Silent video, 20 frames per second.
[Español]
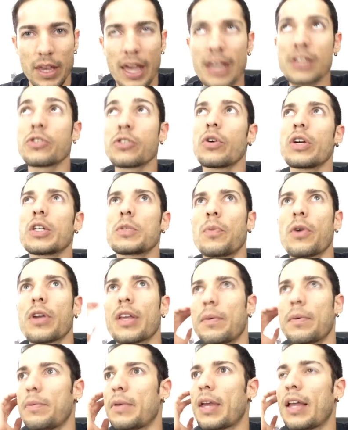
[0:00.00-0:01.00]
Esto es
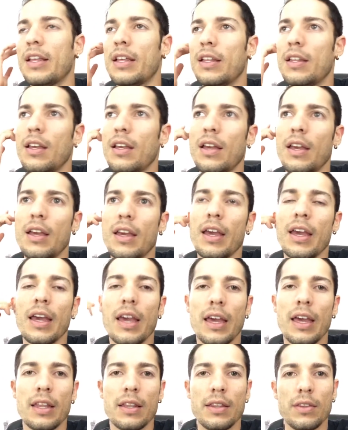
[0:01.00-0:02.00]
porque vivían en,
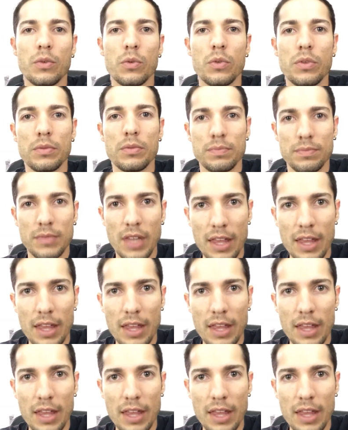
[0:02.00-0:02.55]
en un